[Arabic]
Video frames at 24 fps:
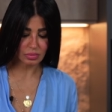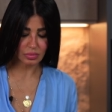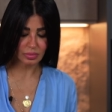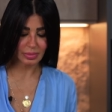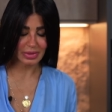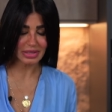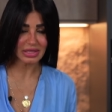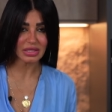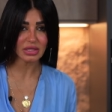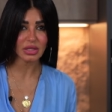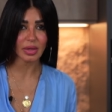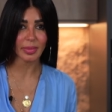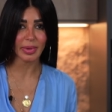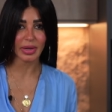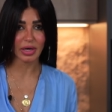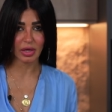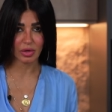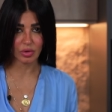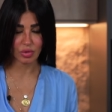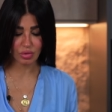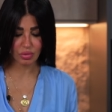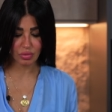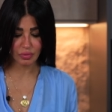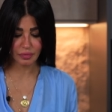وبعدين طبعا
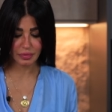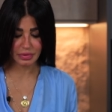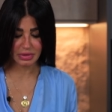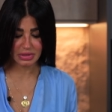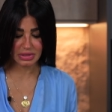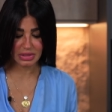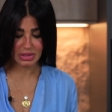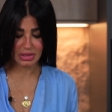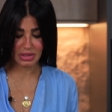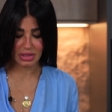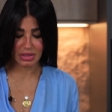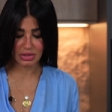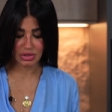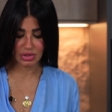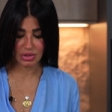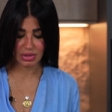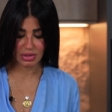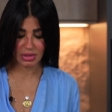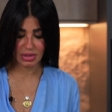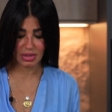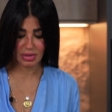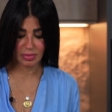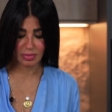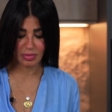هنحطه في الدقيق
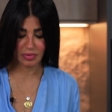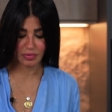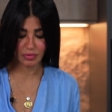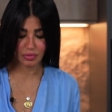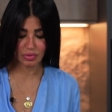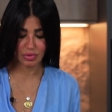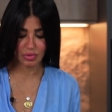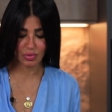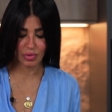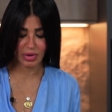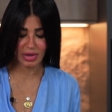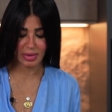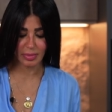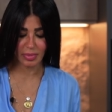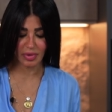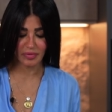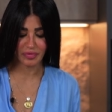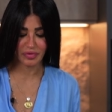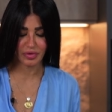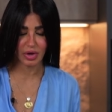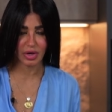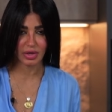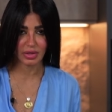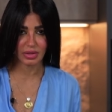عشان ده المفروض ان هو هيبقى
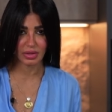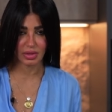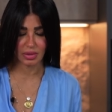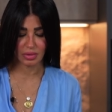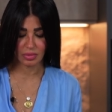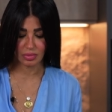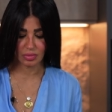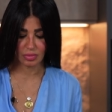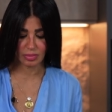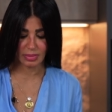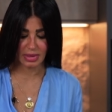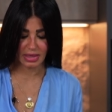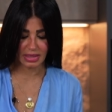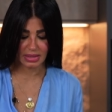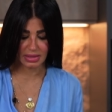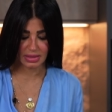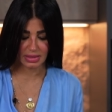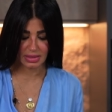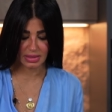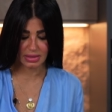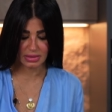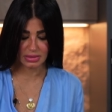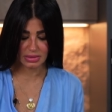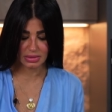فرايد او
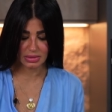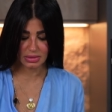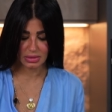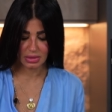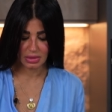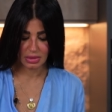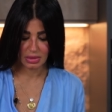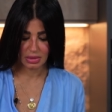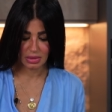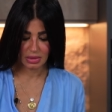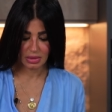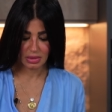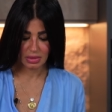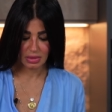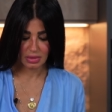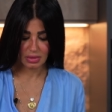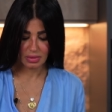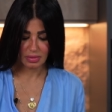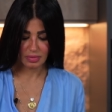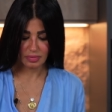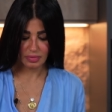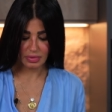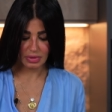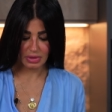مقلي يعني
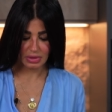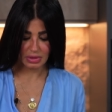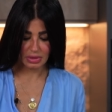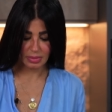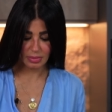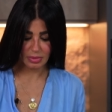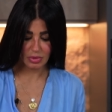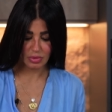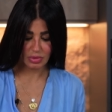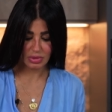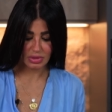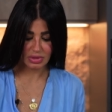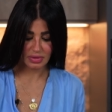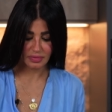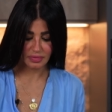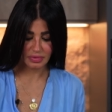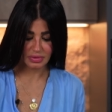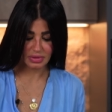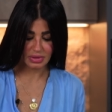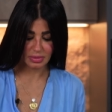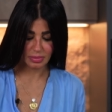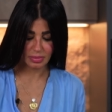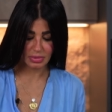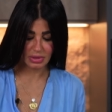فهنعمله كده في
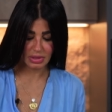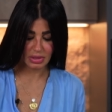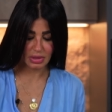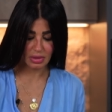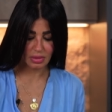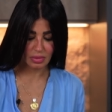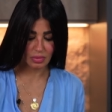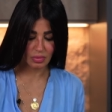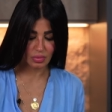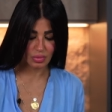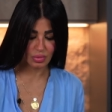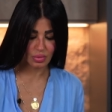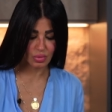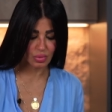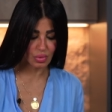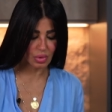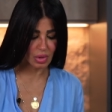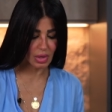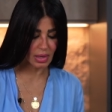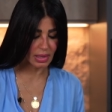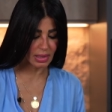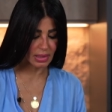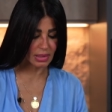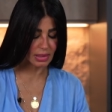التتبيله ونروح
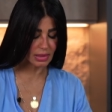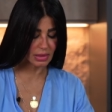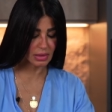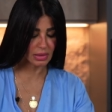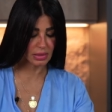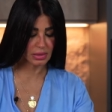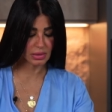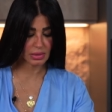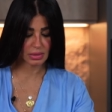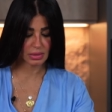على